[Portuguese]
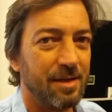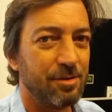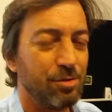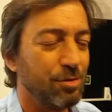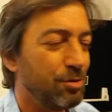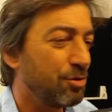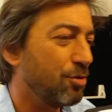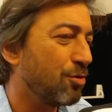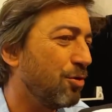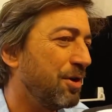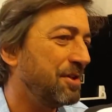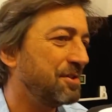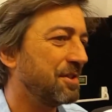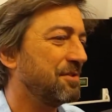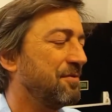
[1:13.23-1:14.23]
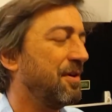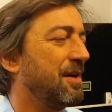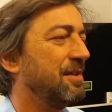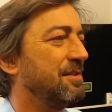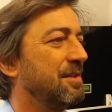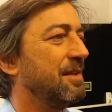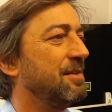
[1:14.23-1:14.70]
tudo que o Corinthians
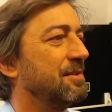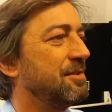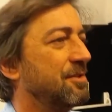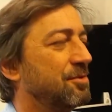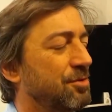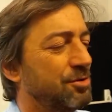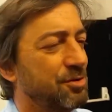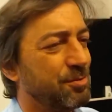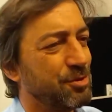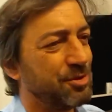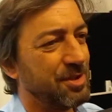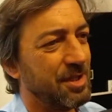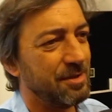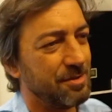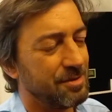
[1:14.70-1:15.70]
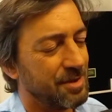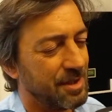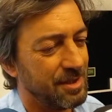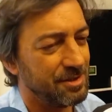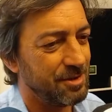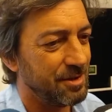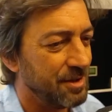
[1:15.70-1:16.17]
faz né, nesses últimos anos
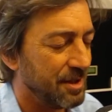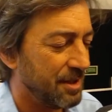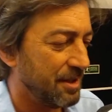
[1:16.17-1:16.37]
aí de